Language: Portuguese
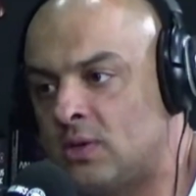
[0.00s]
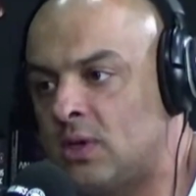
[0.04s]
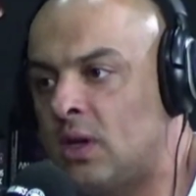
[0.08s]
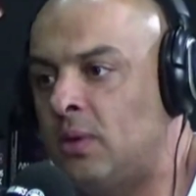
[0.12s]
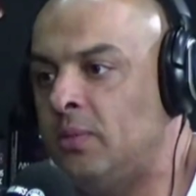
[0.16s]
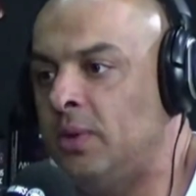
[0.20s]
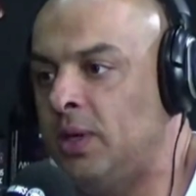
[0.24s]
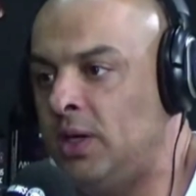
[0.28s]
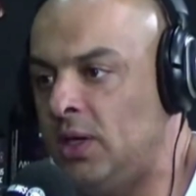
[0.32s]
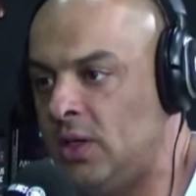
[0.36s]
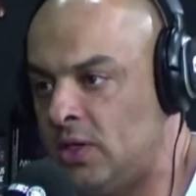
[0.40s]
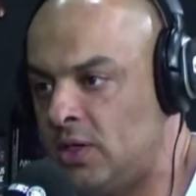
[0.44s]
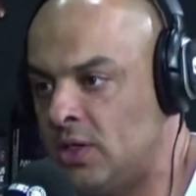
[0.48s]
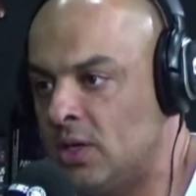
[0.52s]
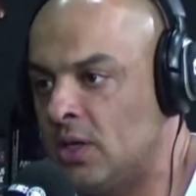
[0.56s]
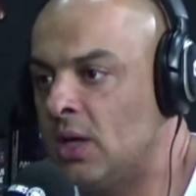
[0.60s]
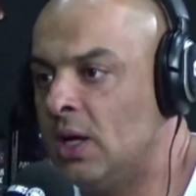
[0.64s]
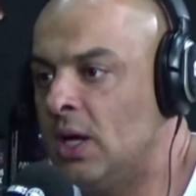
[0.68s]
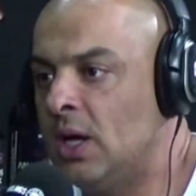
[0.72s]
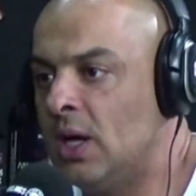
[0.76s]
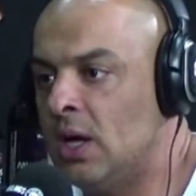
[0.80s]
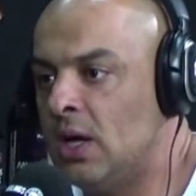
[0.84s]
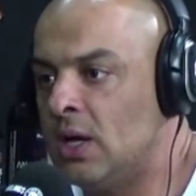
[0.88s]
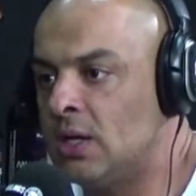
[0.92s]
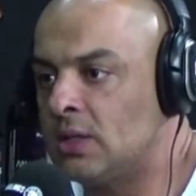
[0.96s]
na mídia.
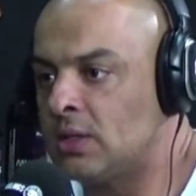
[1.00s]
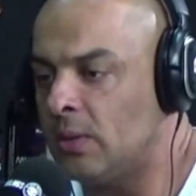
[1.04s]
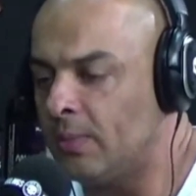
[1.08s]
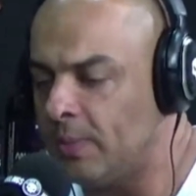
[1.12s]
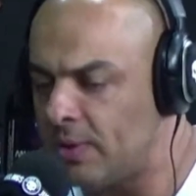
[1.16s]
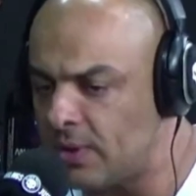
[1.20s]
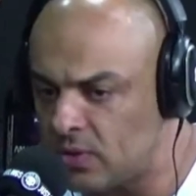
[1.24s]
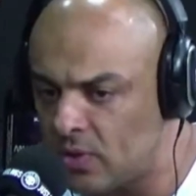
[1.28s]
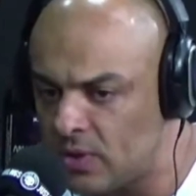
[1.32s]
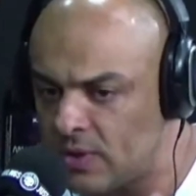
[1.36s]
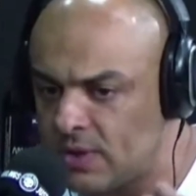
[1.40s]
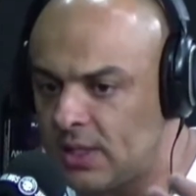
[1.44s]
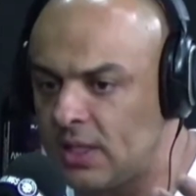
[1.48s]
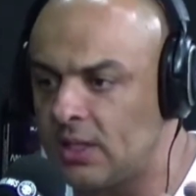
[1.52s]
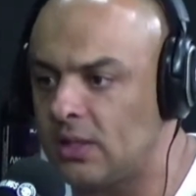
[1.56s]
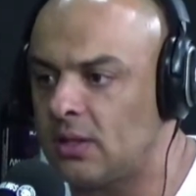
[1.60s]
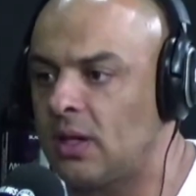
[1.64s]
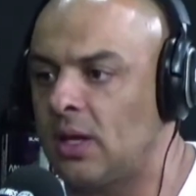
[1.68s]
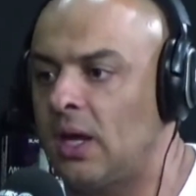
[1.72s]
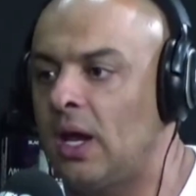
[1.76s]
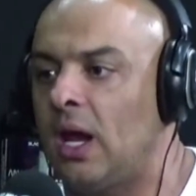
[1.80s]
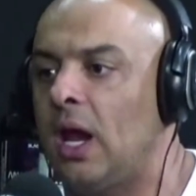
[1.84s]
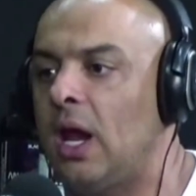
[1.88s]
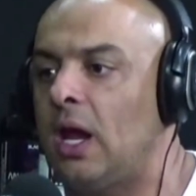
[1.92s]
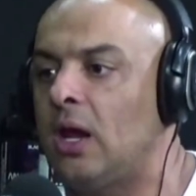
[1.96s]
Uhum. São pessoas que
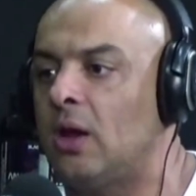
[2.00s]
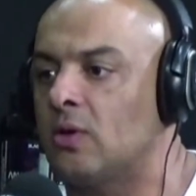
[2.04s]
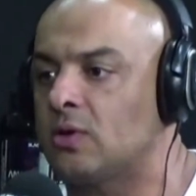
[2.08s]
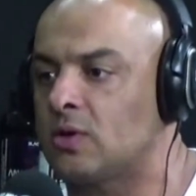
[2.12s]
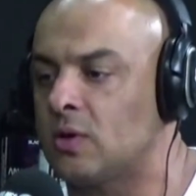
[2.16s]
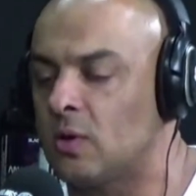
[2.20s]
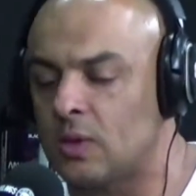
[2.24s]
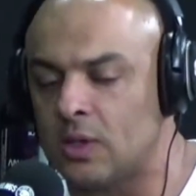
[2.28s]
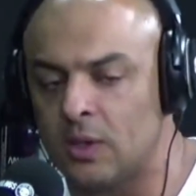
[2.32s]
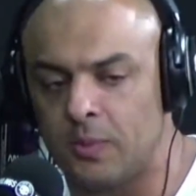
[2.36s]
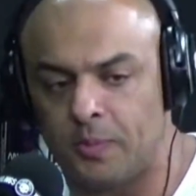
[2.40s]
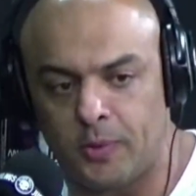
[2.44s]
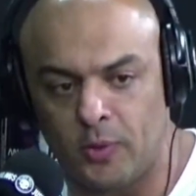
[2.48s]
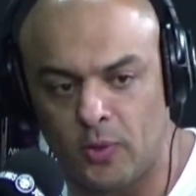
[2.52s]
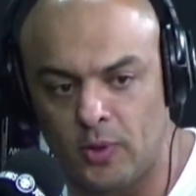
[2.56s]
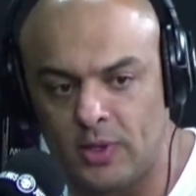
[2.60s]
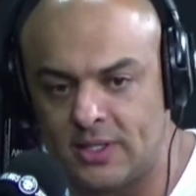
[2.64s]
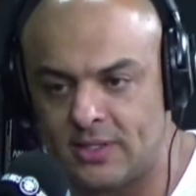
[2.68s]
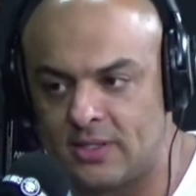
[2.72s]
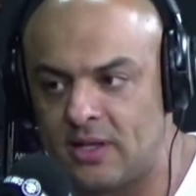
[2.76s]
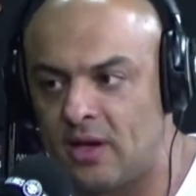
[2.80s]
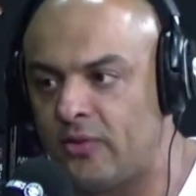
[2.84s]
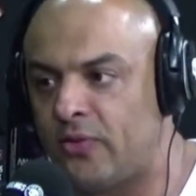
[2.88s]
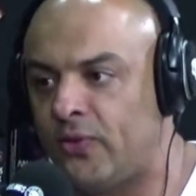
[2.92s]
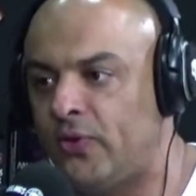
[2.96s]
treinam, são
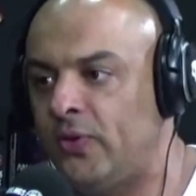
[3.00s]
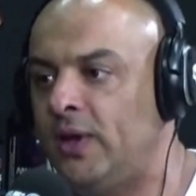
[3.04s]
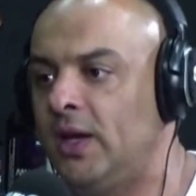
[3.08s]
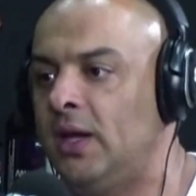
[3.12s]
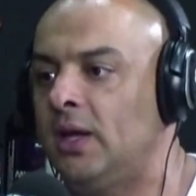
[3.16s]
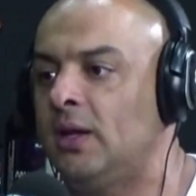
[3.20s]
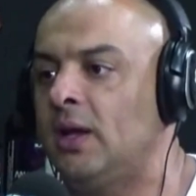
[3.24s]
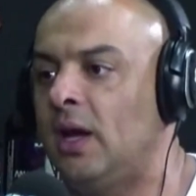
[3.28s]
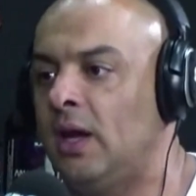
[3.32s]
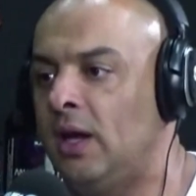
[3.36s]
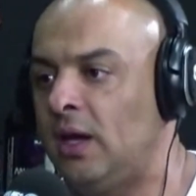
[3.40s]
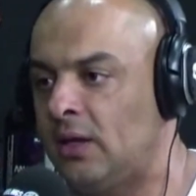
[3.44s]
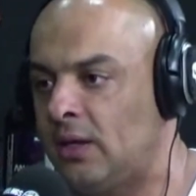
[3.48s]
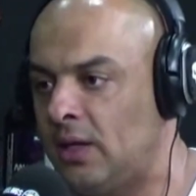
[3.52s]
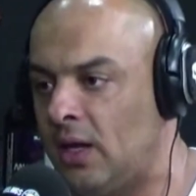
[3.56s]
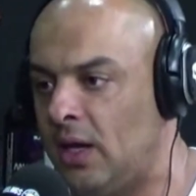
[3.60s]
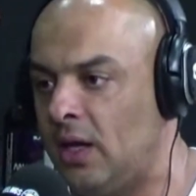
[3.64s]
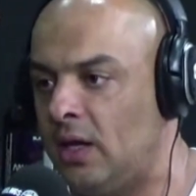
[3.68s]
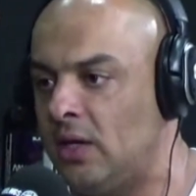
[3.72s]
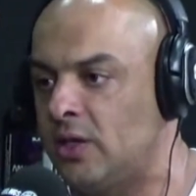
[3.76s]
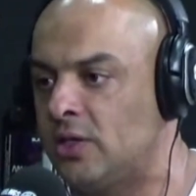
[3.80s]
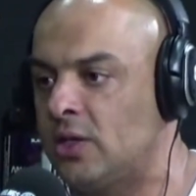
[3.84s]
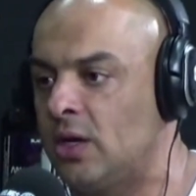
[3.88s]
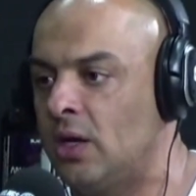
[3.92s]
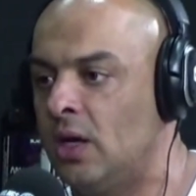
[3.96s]
campeões da vida,
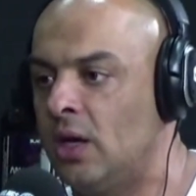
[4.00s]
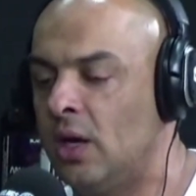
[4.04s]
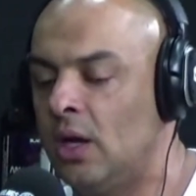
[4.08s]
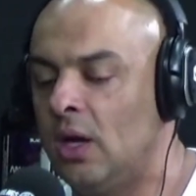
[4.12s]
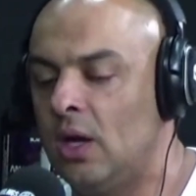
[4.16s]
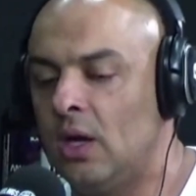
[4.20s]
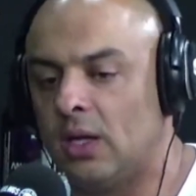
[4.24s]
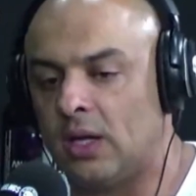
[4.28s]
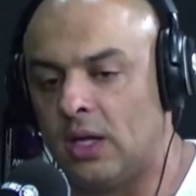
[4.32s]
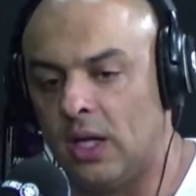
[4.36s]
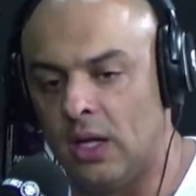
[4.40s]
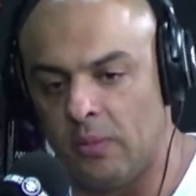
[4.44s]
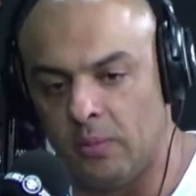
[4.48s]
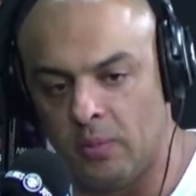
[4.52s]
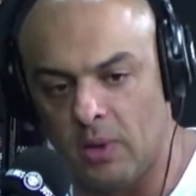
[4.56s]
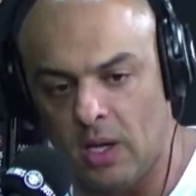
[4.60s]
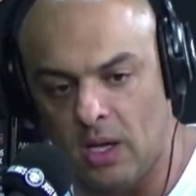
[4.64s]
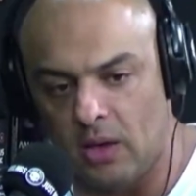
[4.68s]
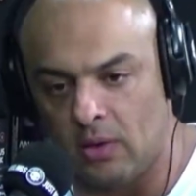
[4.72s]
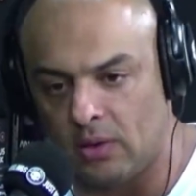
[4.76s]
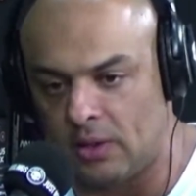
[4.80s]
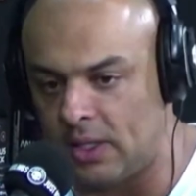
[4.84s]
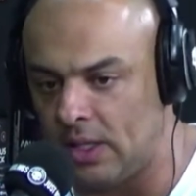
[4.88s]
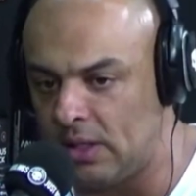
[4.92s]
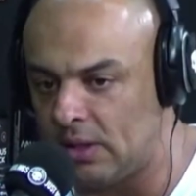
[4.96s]
entende? Claro, claro. Que,
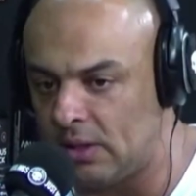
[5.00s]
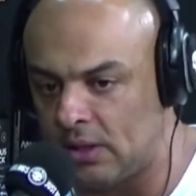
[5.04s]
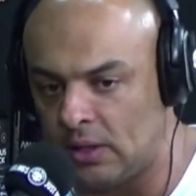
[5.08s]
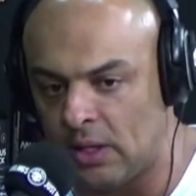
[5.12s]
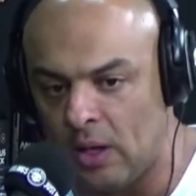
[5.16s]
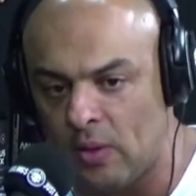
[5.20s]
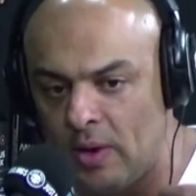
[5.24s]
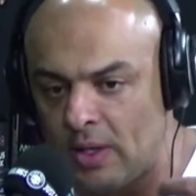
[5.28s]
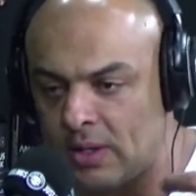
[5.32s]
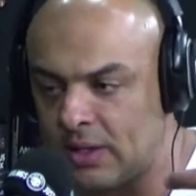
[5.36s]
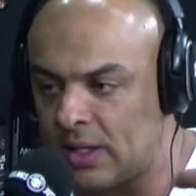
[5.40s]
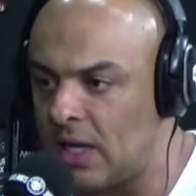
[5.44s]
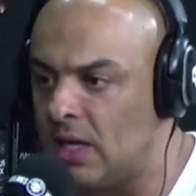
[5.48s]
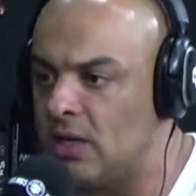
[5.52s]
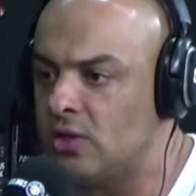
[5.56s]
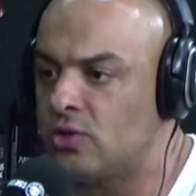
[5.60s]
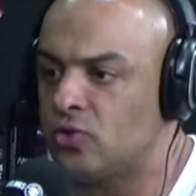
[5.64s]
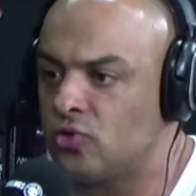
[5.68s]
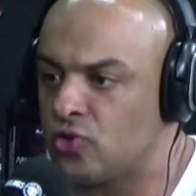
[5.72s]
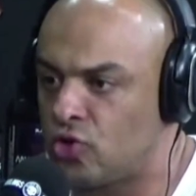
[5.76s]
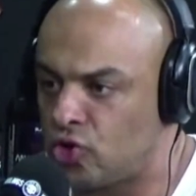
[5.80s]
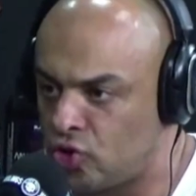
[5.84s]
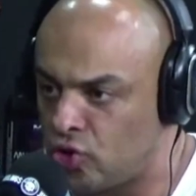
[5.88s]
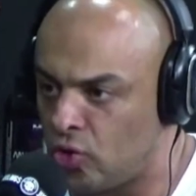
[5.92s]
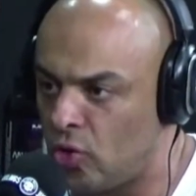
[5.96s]
mano, que estão atrás de
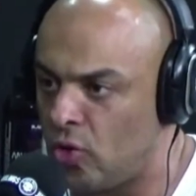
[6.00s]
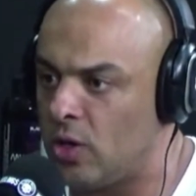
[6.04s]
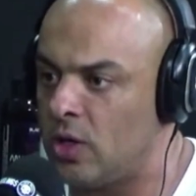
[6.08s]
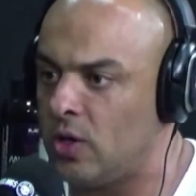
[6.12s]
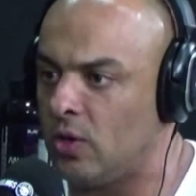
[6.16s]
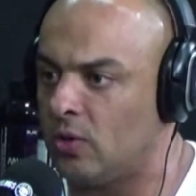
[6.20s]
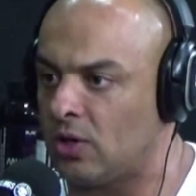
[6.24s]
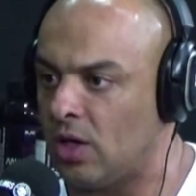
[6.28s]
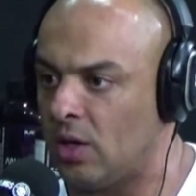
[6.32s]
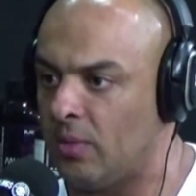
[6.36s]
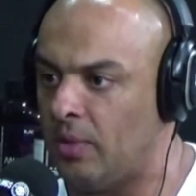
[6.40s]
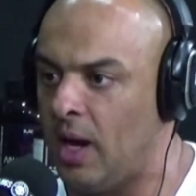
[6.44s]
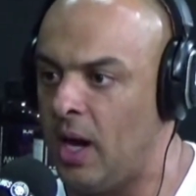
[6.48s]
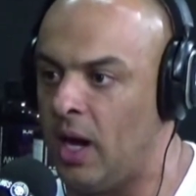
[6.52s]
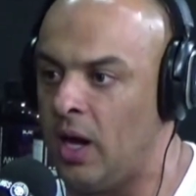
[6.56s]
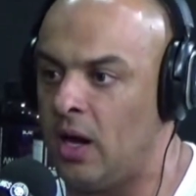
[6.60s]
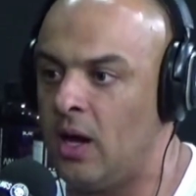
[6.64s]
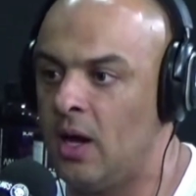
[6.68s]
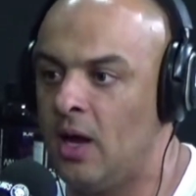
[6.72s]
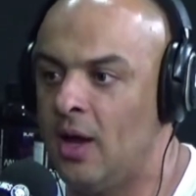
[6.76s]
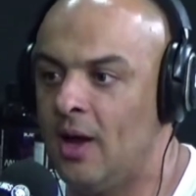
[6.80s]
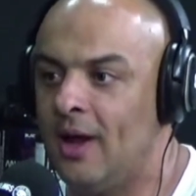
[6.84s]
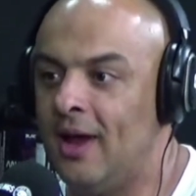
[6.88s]
um sonho também.